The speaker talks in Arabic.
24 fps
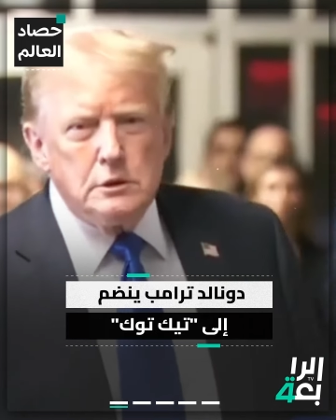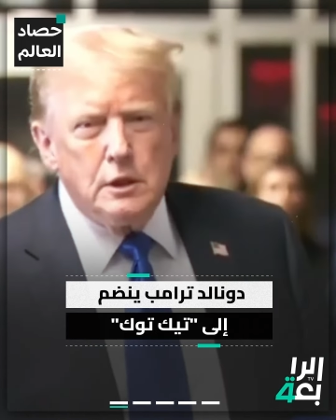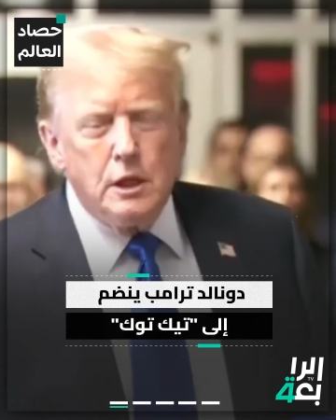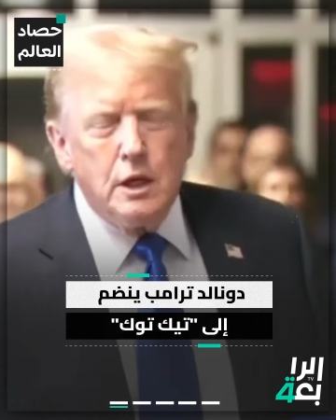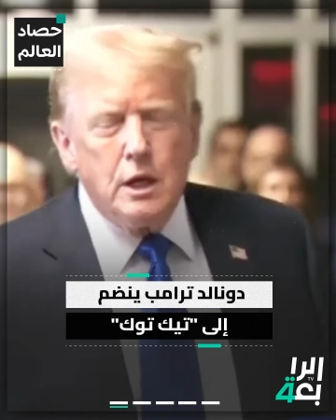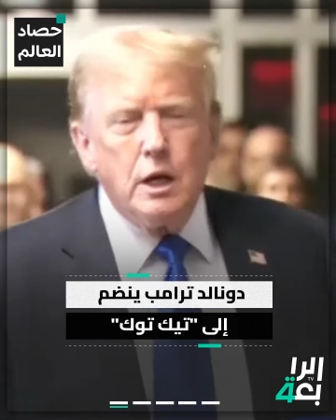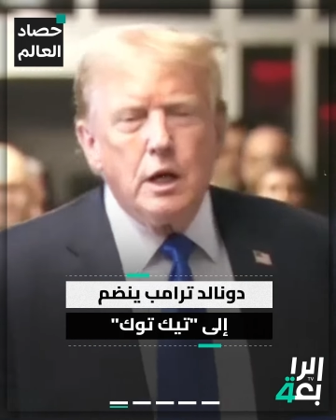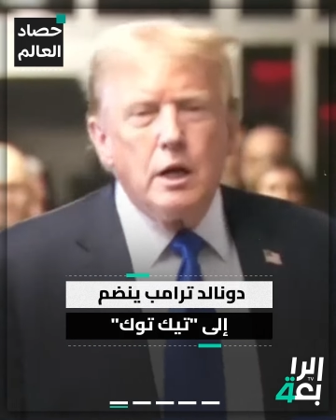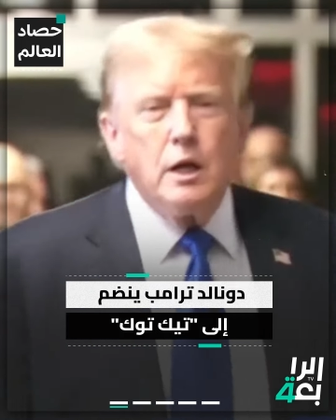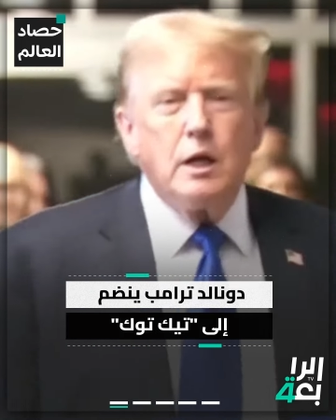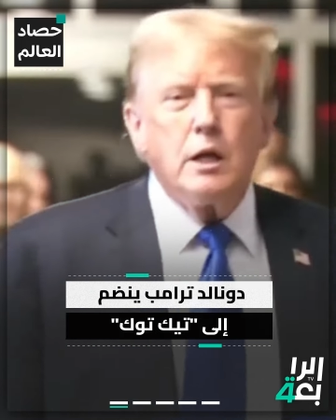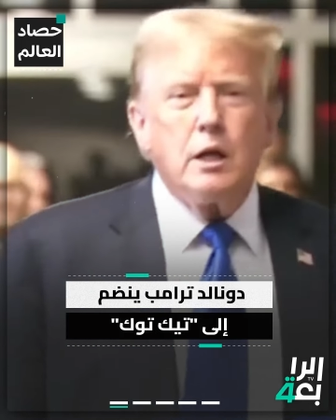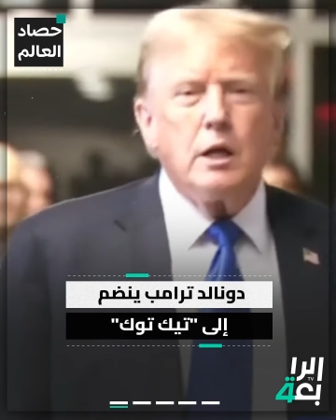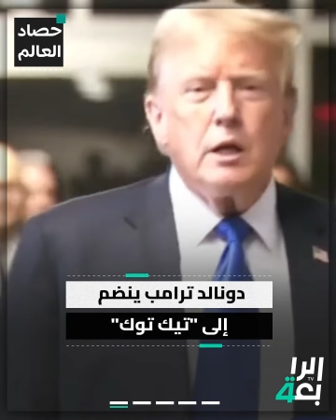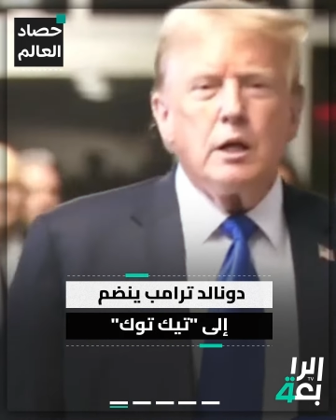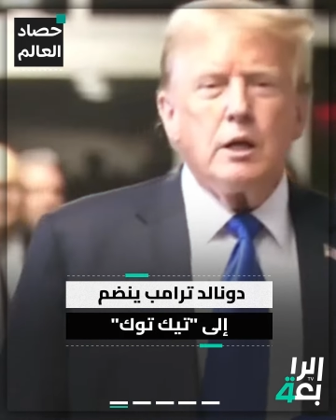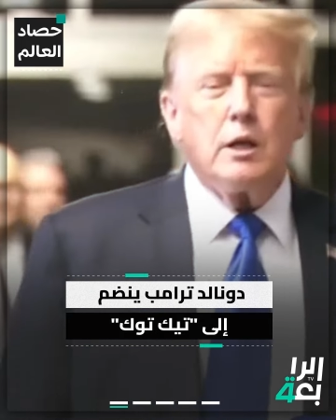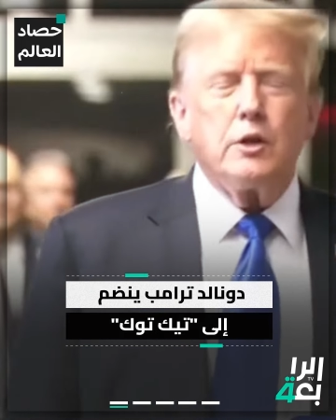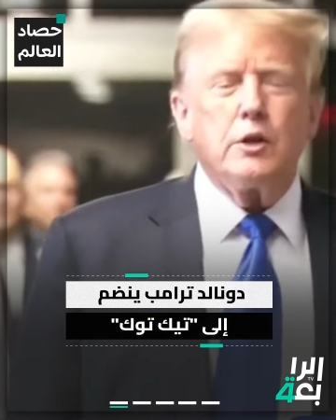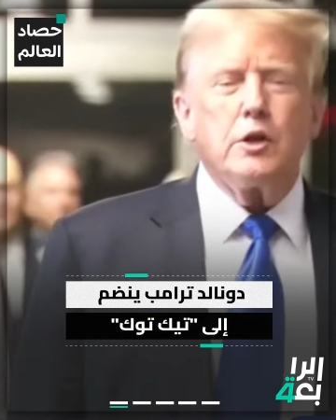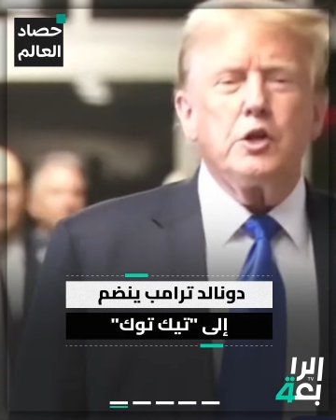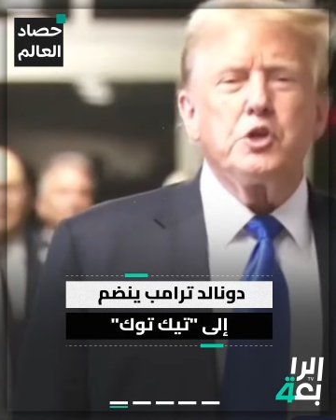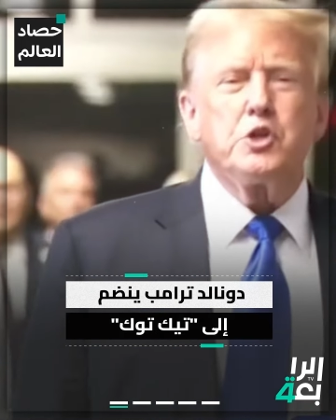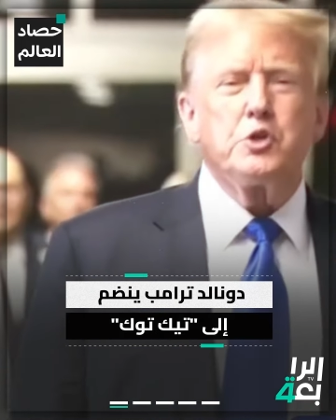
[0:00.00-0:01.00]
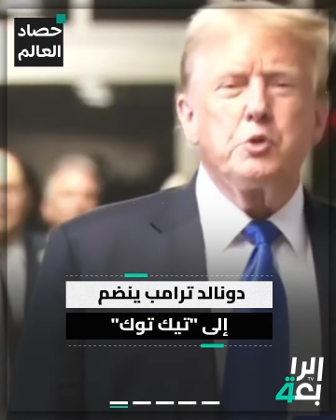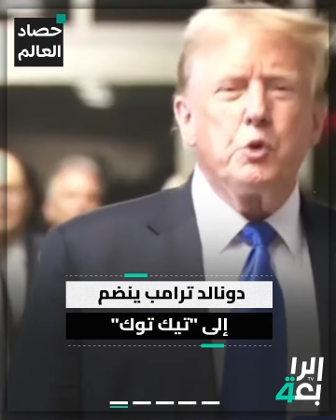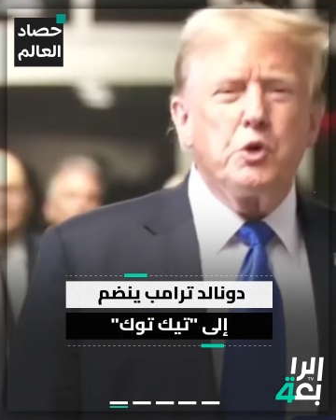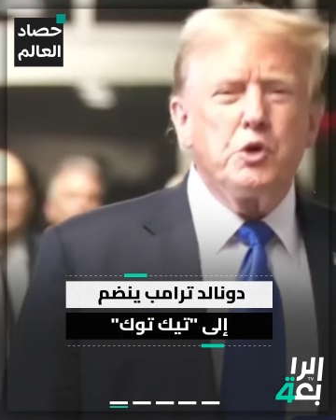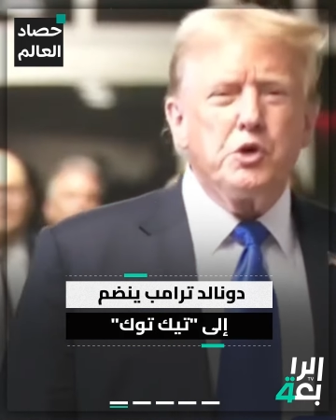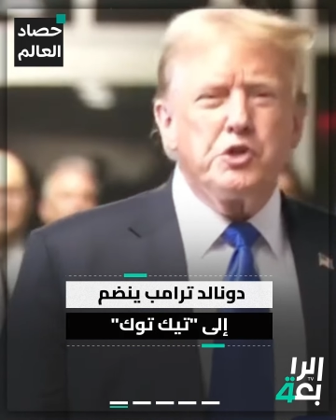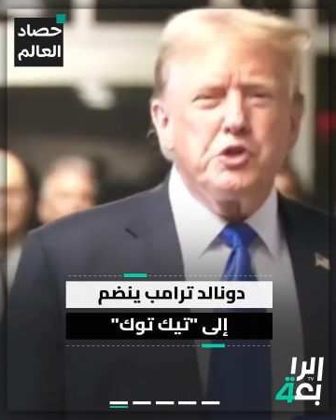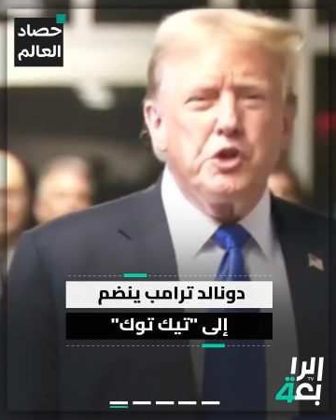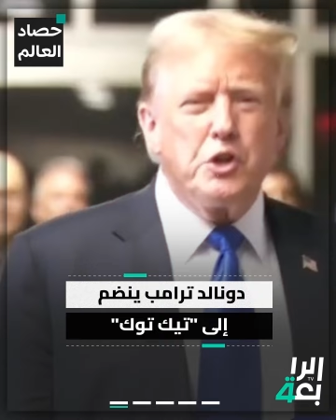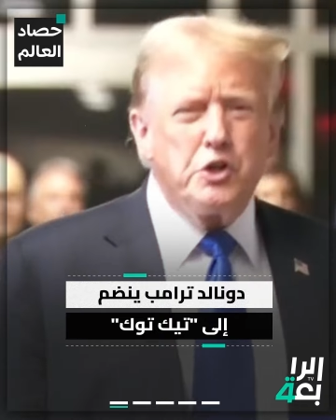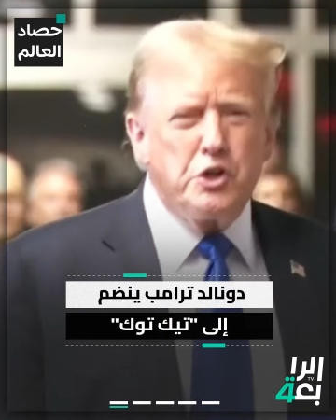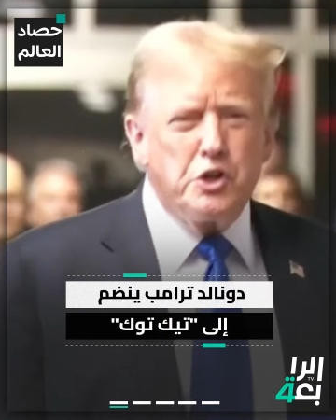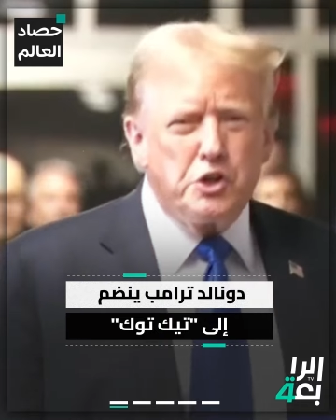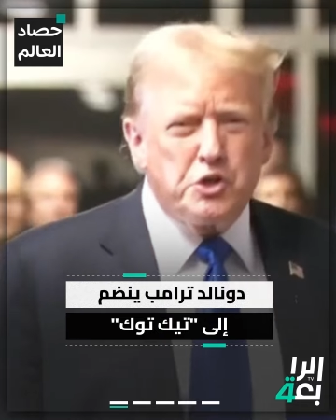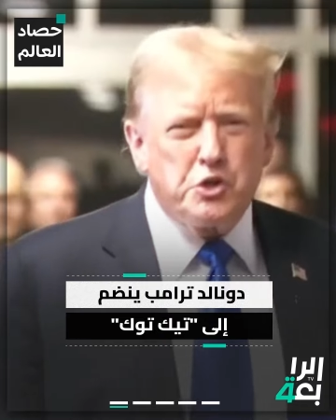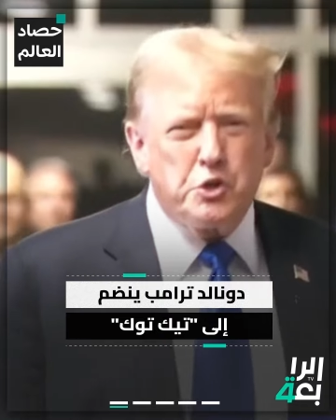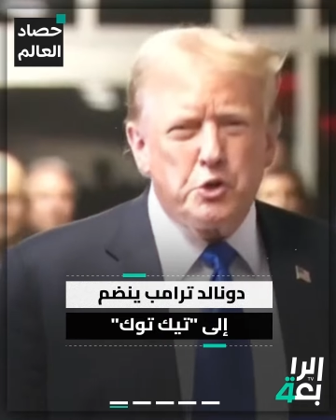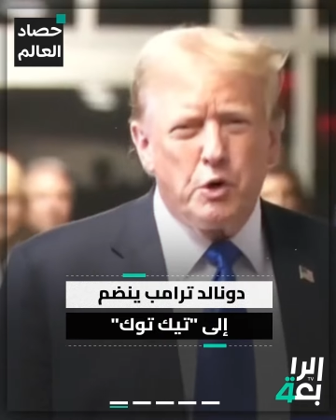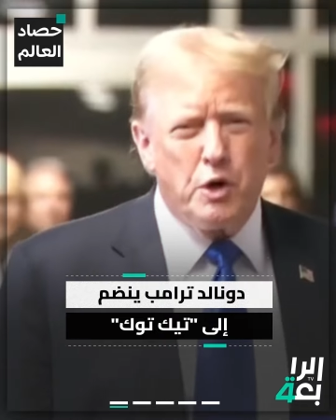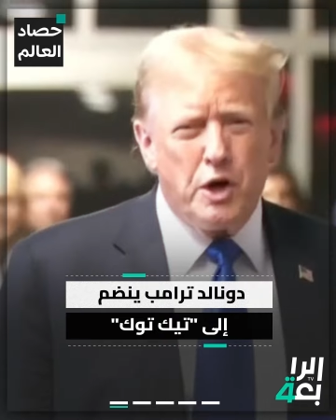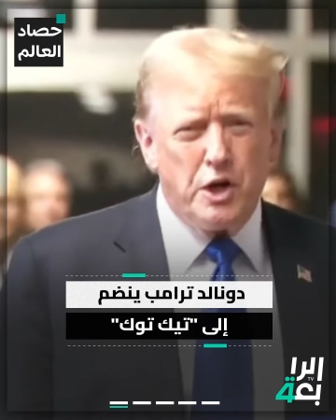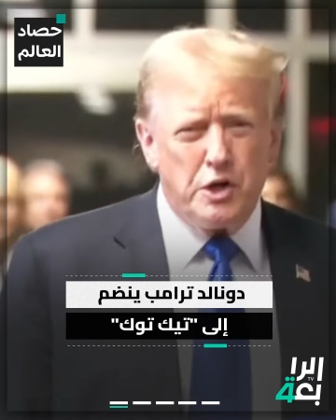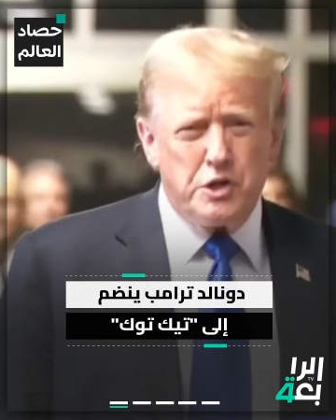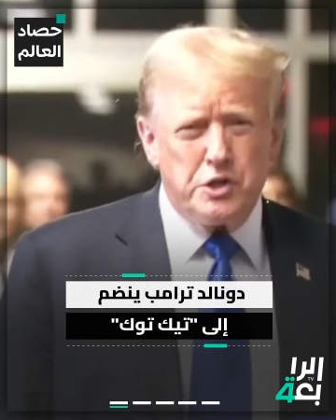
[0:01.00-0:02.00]
ظهر فيه وهو يحيي
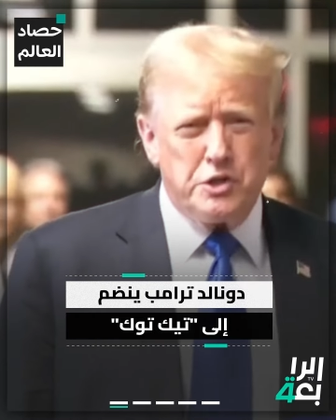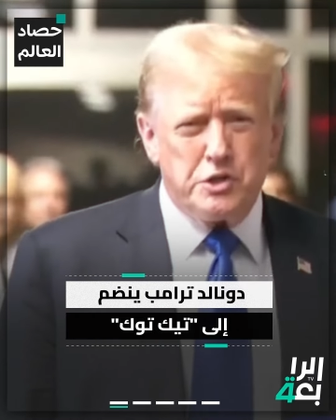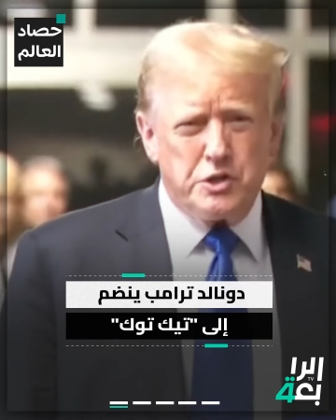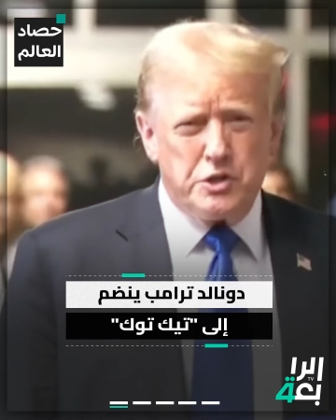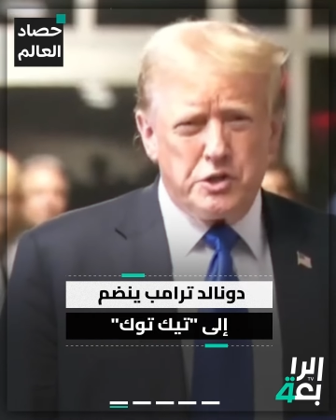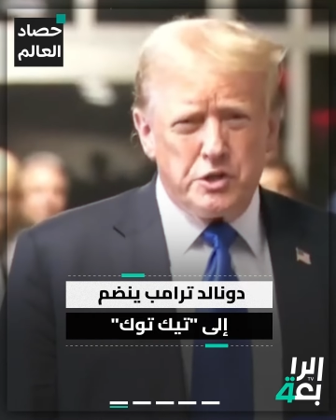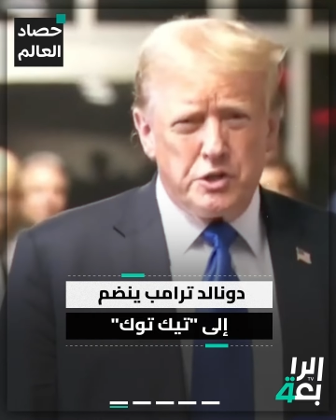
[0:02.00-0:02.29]
الجماهير